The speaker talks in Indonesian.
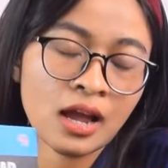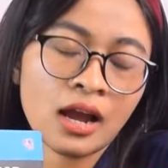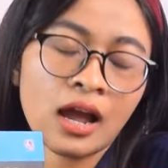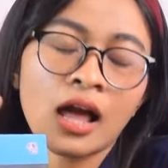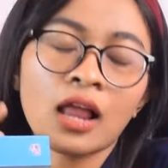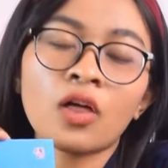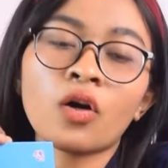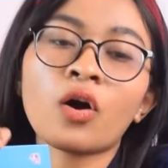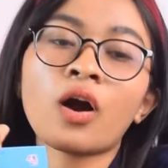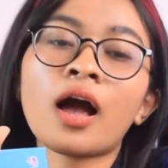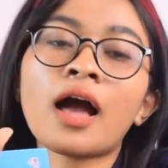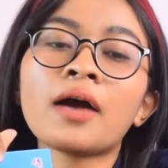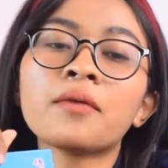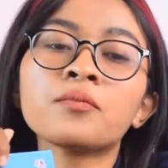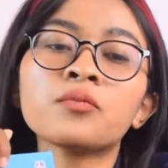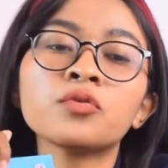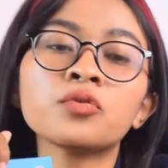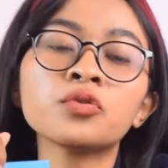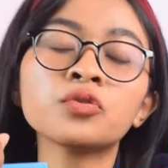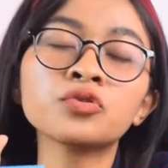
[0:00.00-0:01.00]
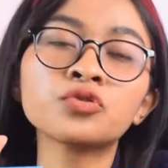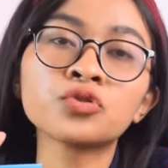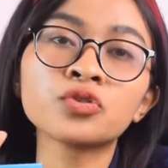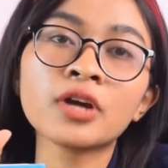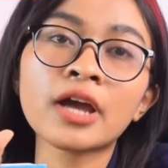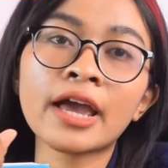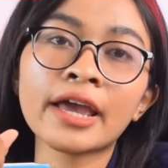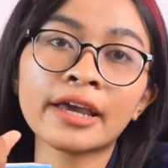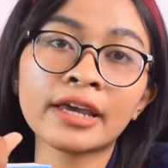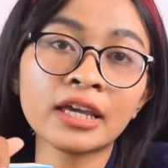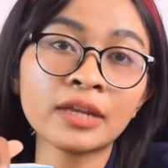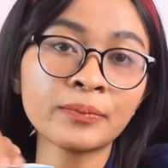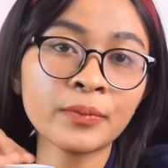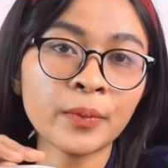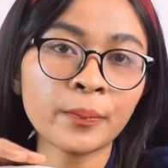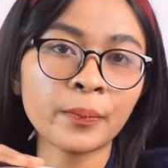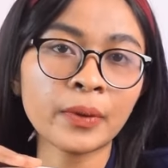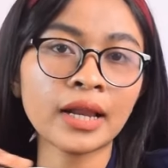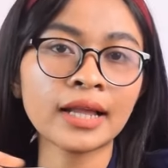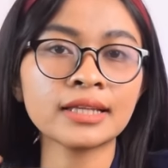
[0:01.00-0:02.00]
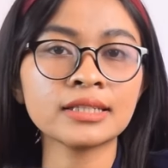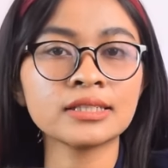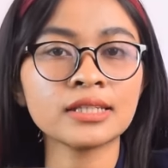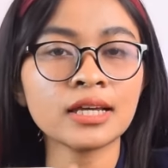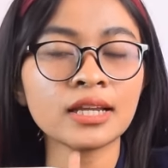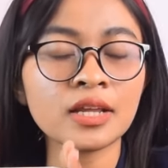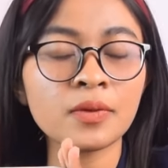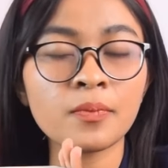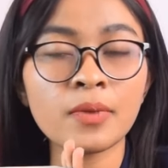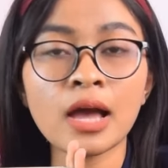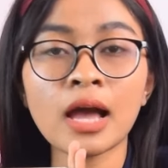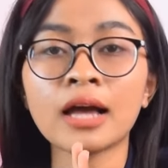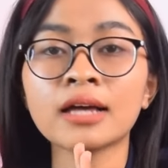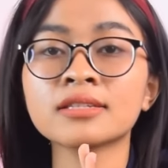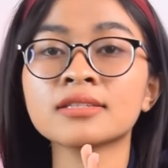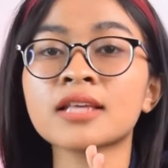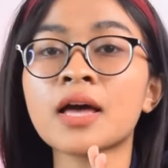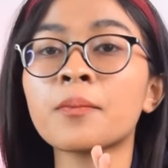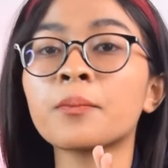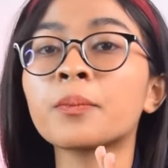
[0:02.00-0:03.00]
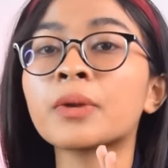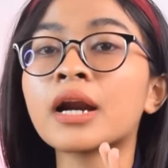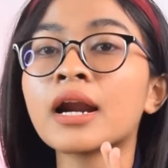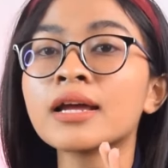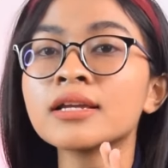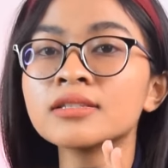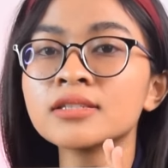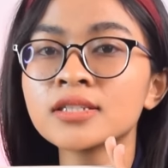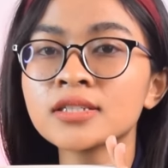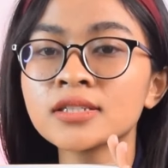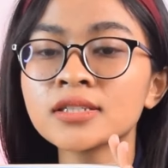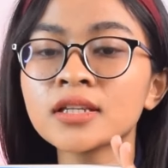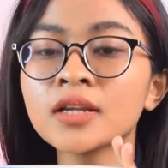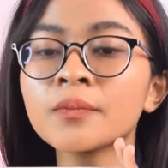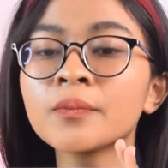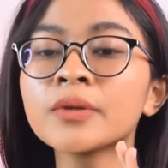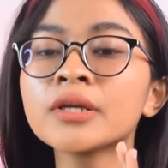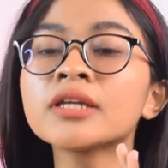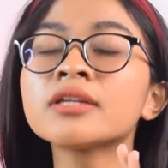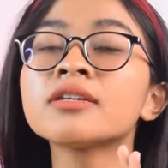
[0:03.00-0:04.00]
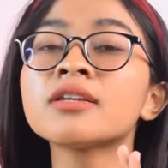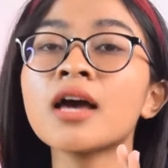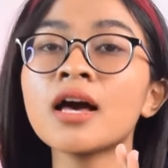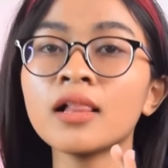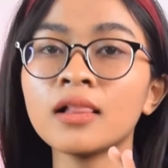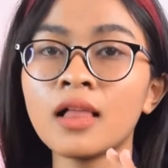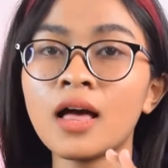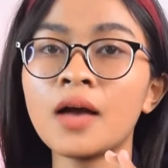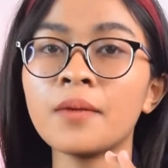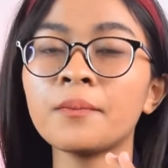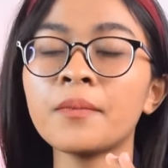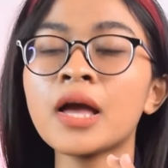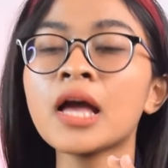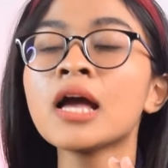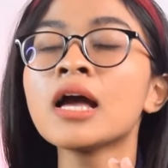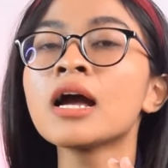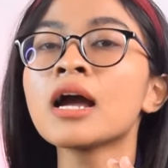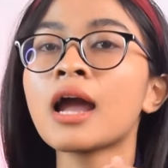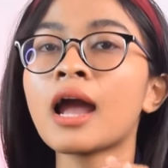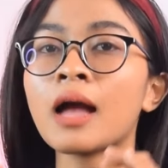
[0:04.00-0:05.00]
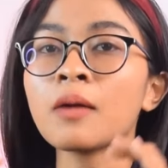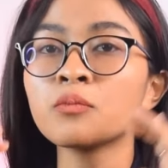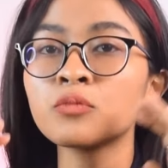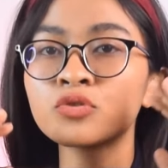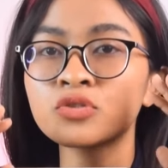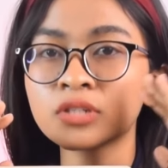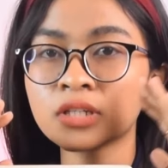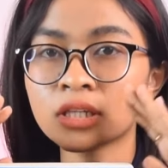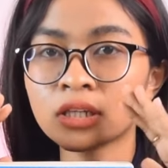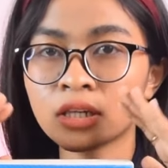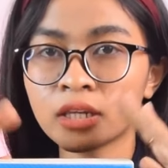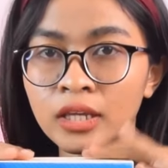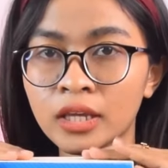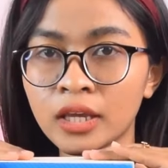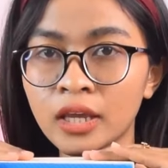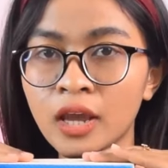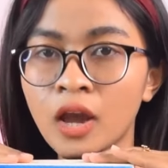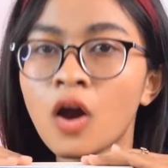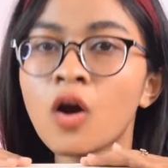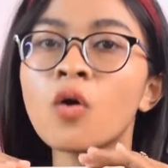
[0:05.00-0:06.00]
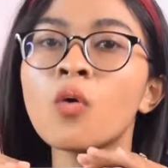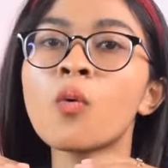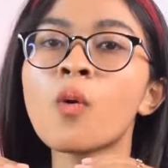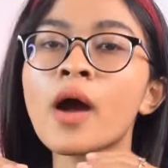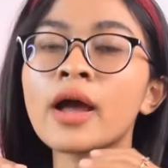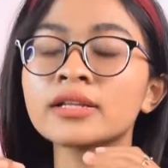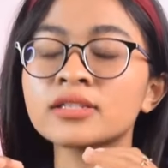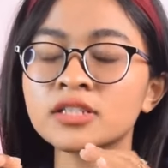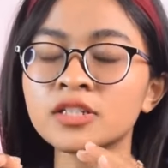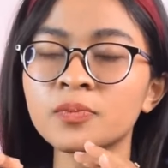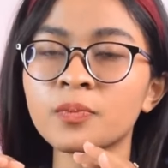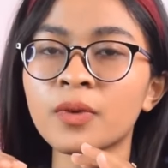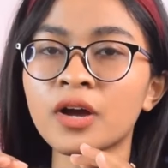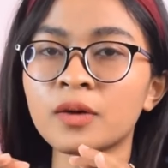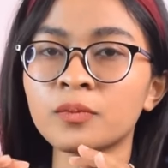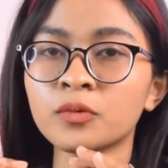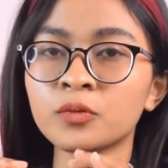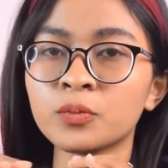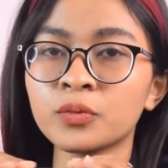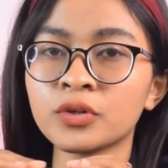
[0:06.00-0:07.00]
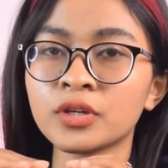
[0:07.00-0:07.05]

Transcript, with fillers: kalau kamu juga ingin mempelajari bahasa Perancis lebih dalam, kamus ini wajib kamu